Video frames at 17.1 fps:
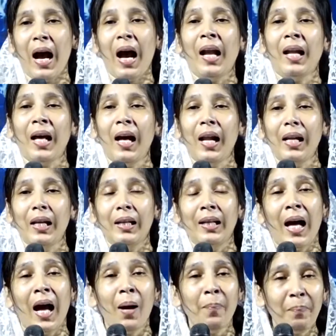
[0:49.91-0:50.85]
ஆனால்
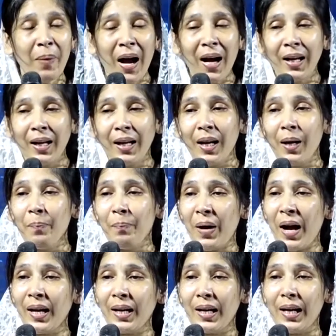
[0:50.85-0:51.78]
நான் பார்க்குறேன்
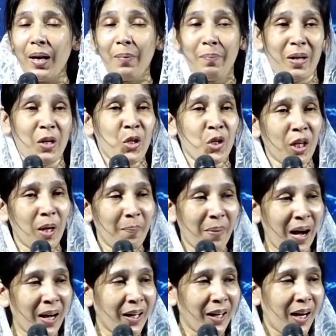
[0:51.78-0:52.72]
பார்க்கல மனுஷங்க
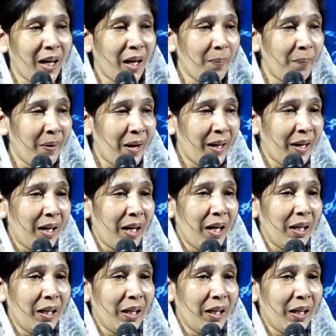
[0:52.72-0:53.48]
பார்க்குறாங்க பார்க்கல